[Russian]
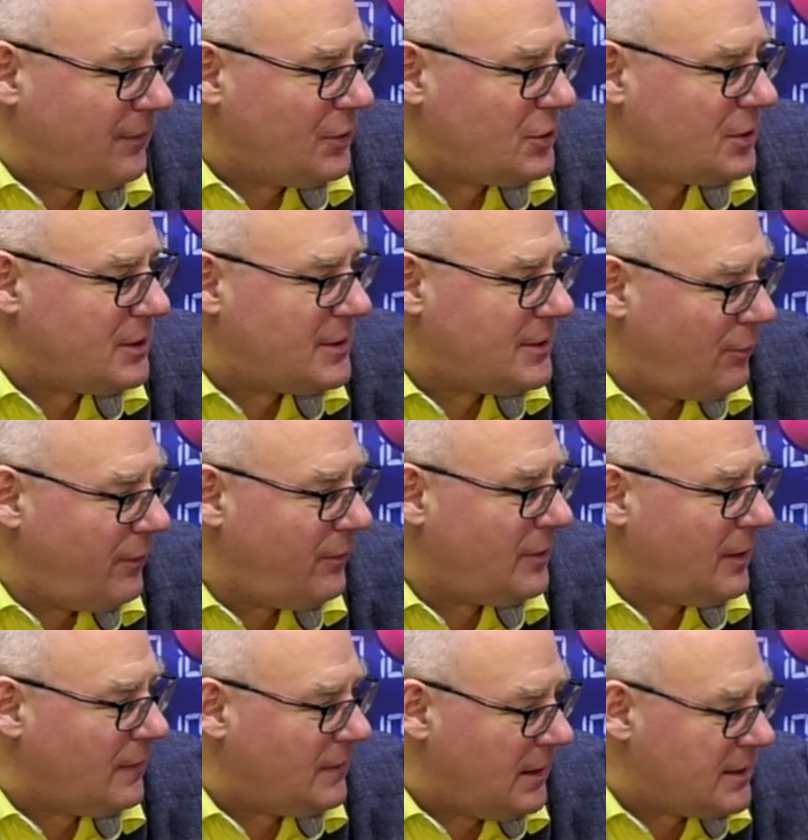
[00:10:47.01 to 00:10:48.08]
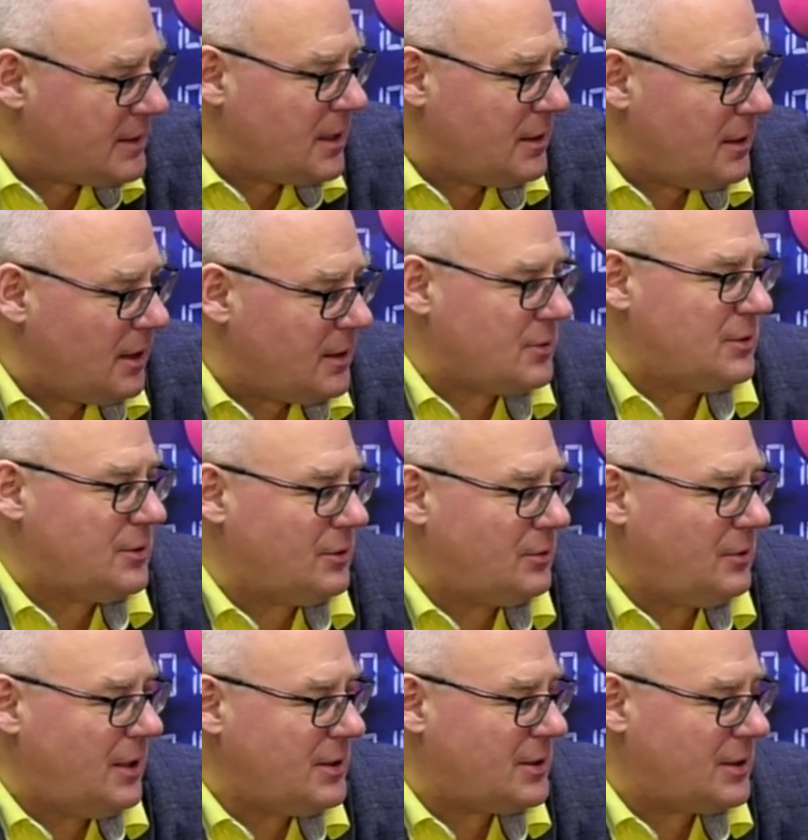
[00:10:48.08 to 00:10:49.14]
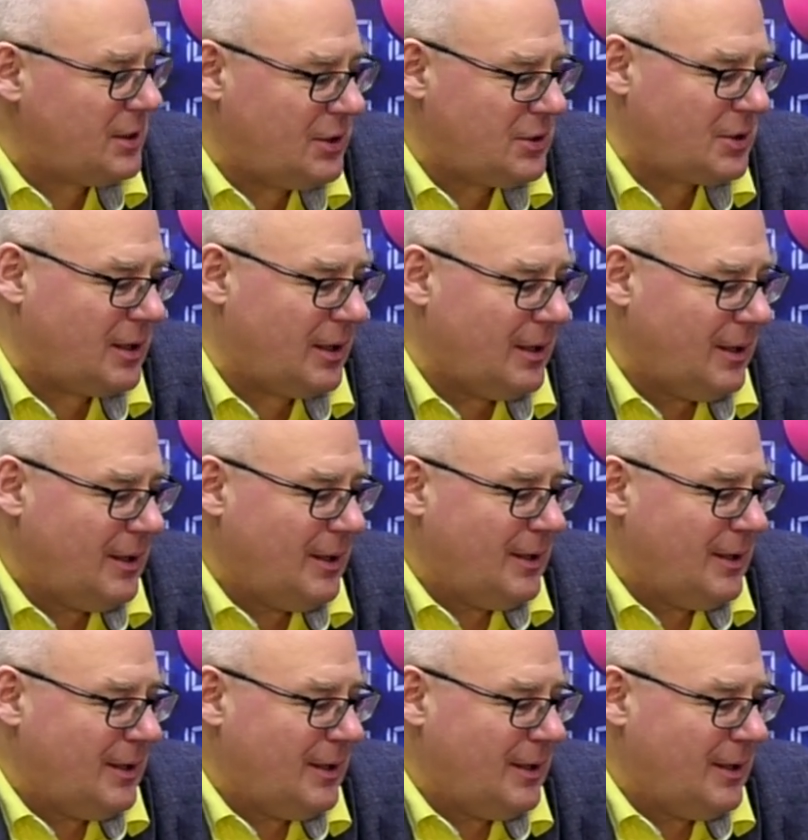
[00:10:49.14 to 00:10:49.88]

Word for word: вложить свой вклад в деэскалацию ситуации, нежели